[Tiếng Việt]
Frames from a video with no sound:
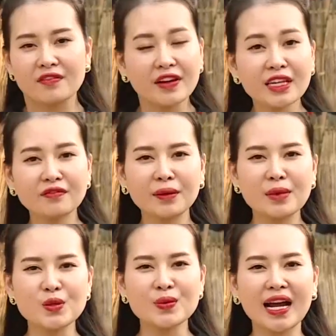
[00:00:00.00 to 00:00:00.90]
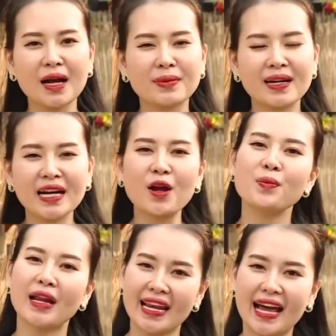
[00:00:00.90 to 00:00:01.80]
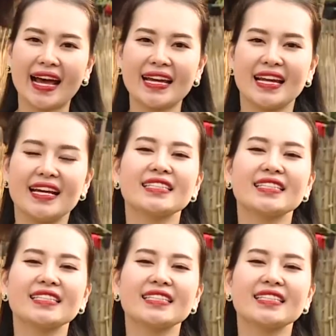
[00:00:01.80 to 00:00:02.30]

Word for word: và nhân vật mà chúng ta gặp gỡ ngày hôm nay là ai?